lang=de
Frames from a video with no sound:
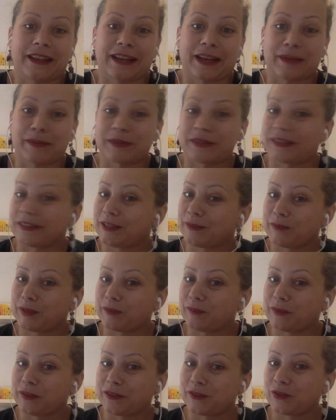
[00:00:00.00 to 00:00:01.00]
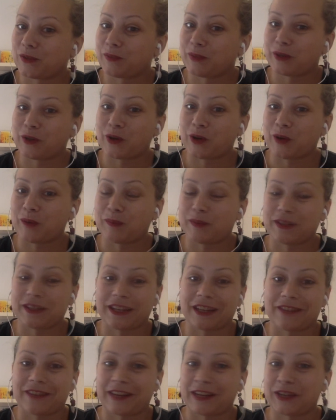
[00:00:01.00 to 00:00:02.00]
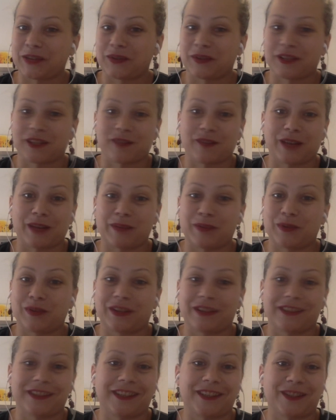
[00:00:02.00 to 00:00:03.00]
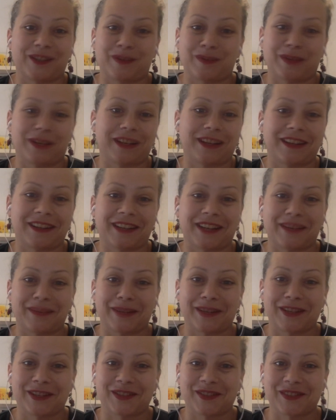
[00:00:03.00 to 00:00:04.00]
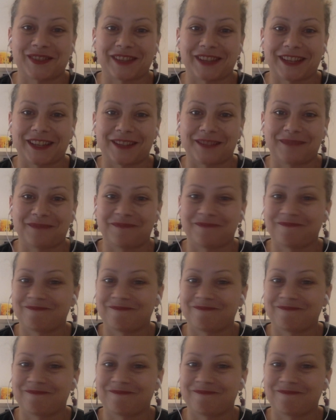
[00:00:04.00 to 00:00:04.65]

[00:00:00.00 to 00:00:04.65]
Aber die, die mit zu mir kommen mit der Erwartung, in zwei Monaten ein komplett anderer Mensch zu sein,